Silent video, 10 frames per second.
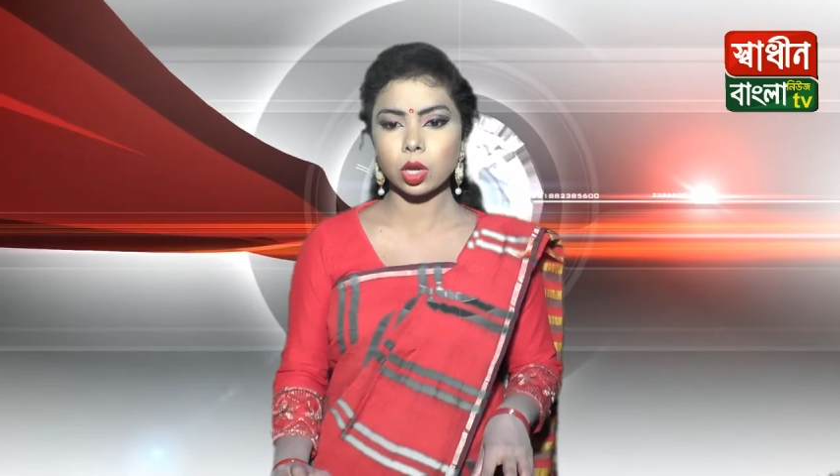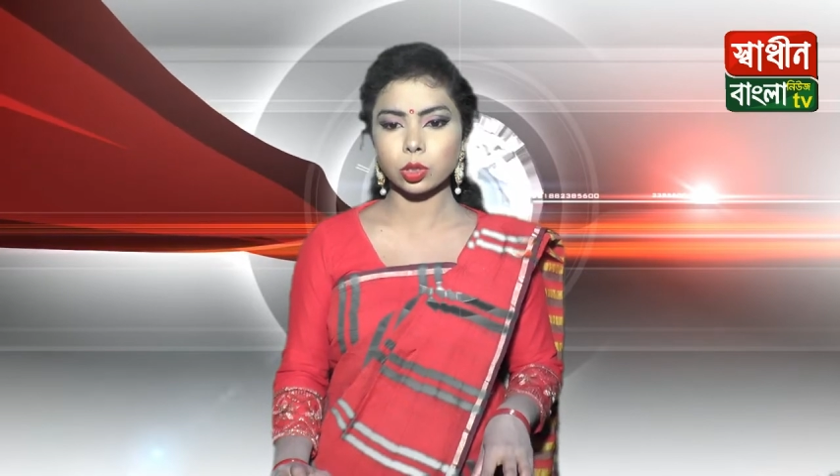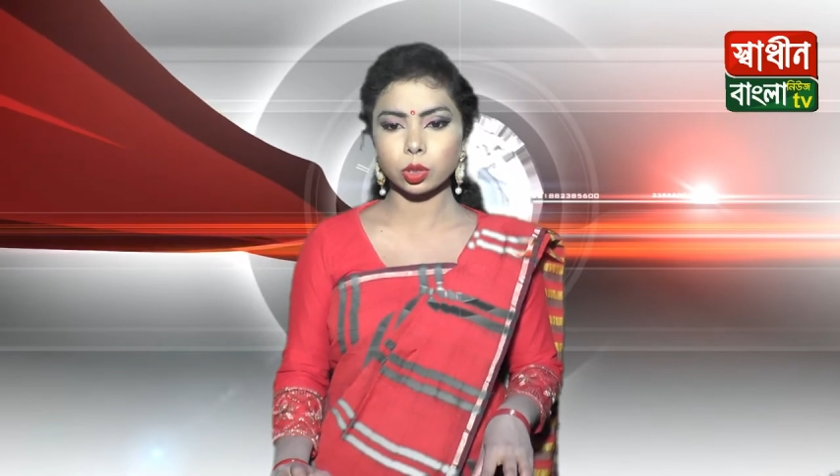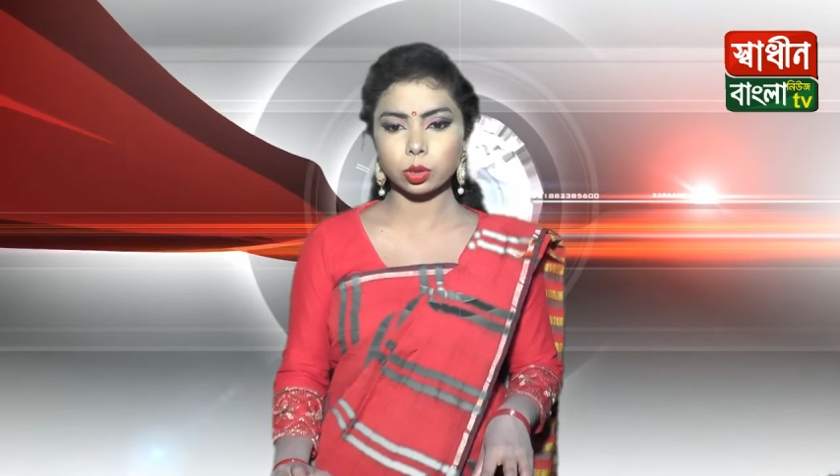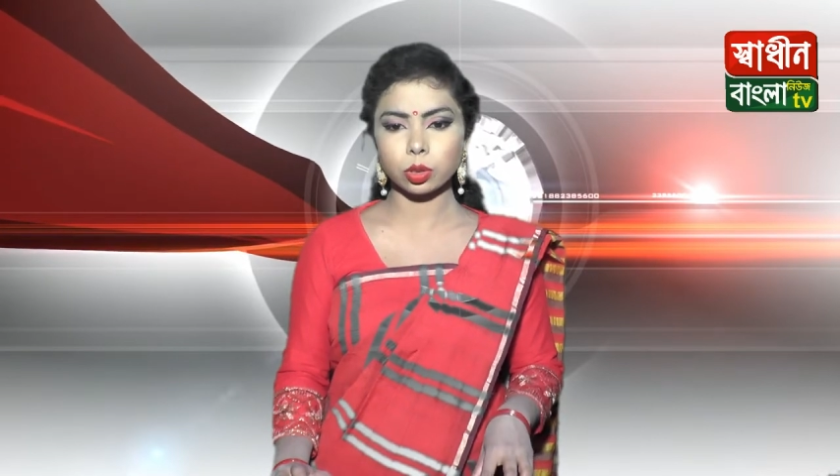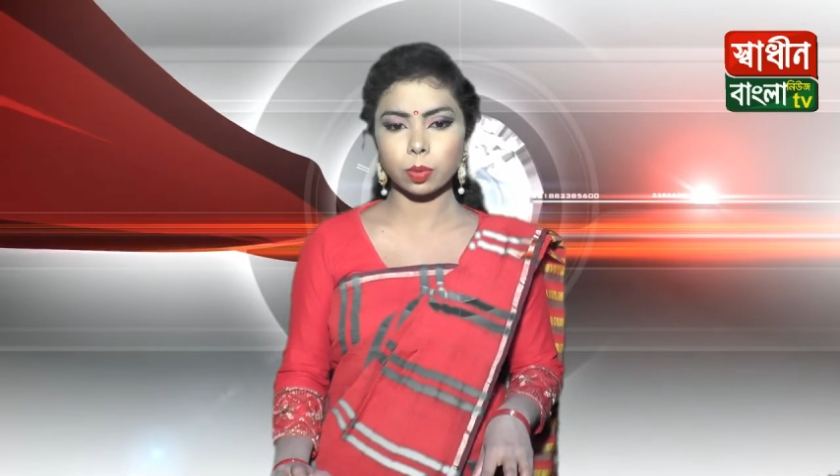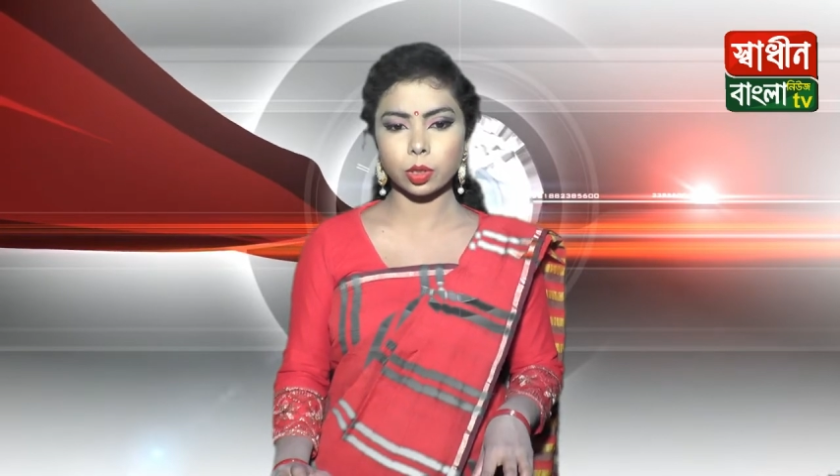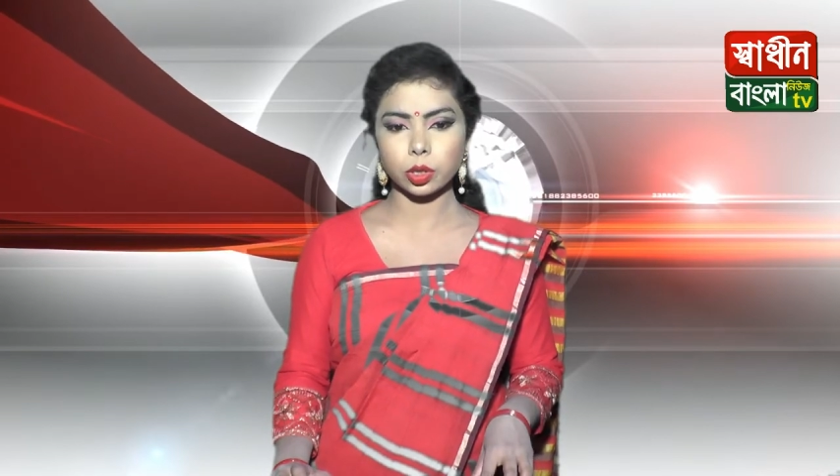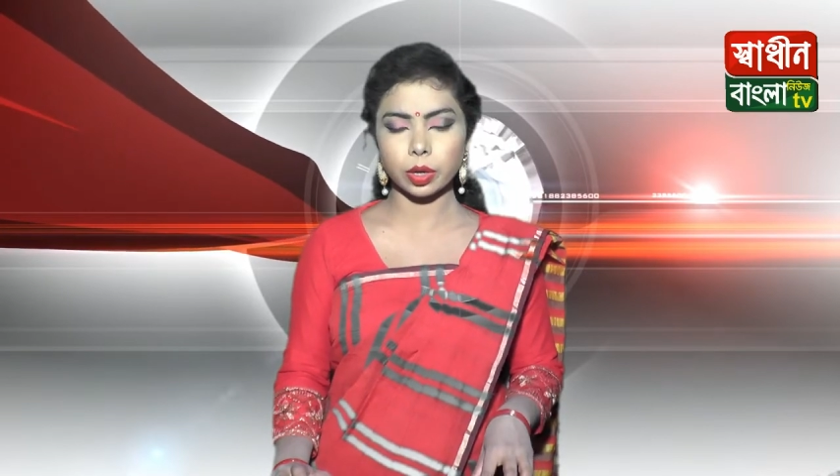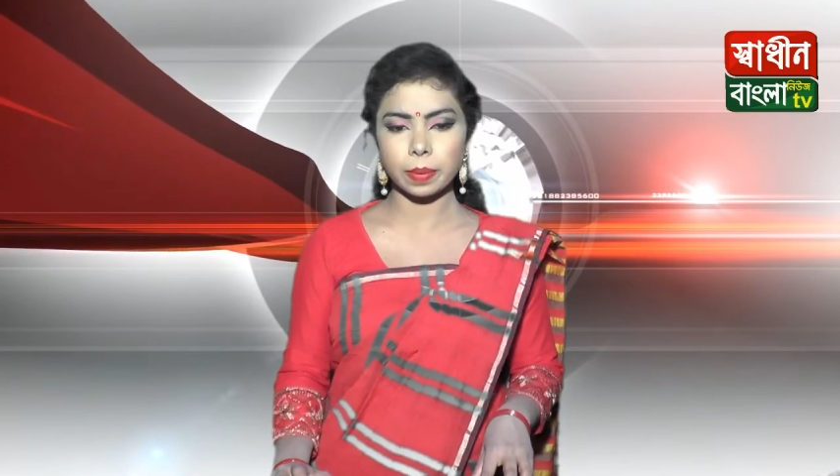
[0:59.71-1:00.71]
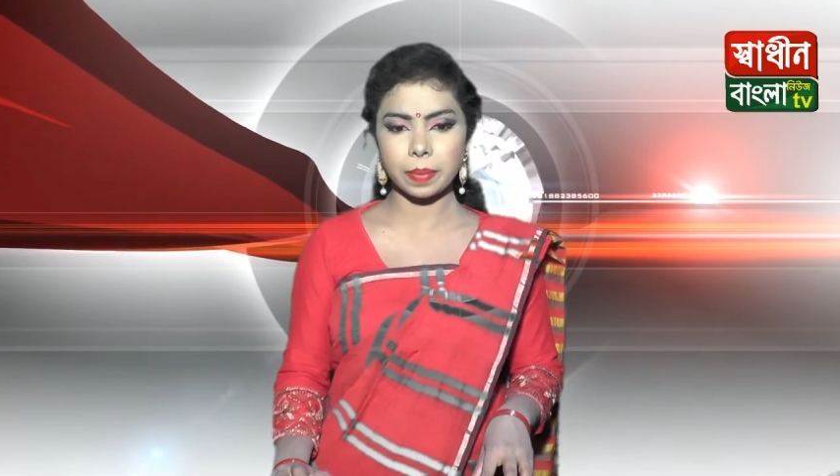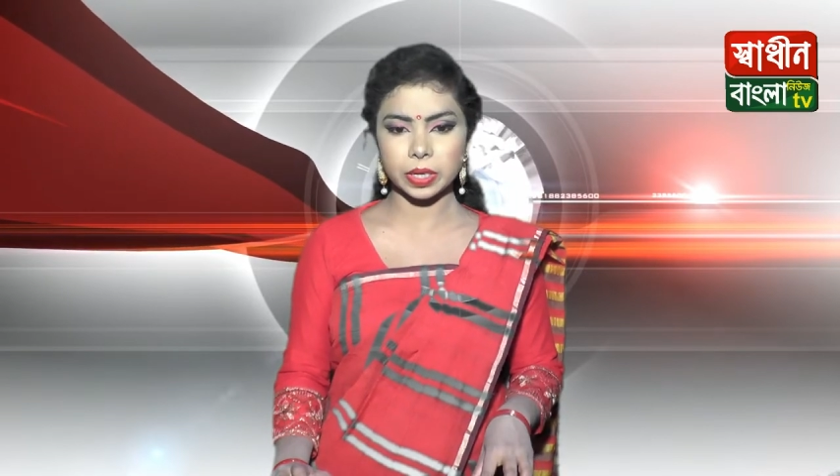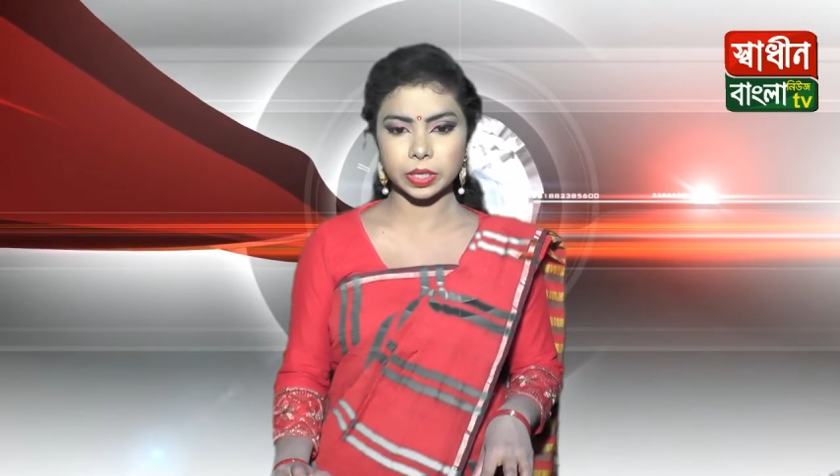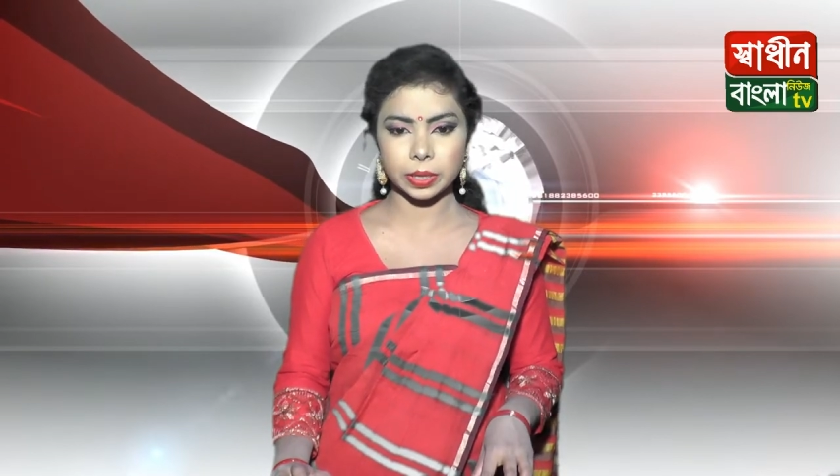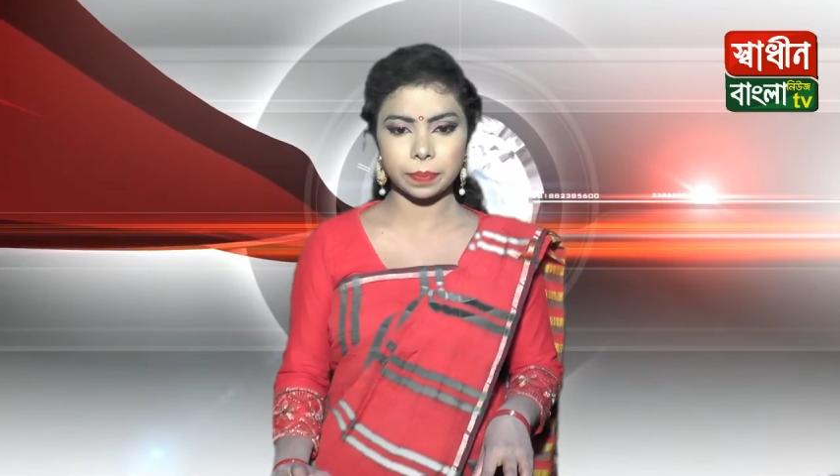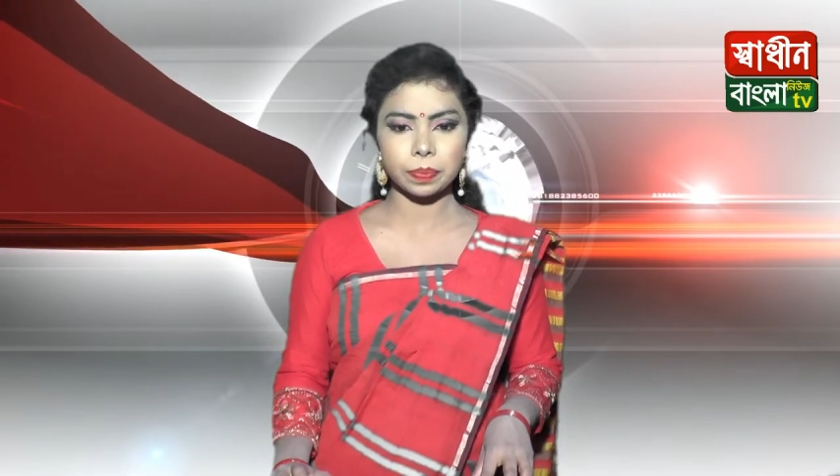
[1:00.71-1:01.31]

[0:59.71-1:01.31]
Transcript: সত্তর বছরের বেশি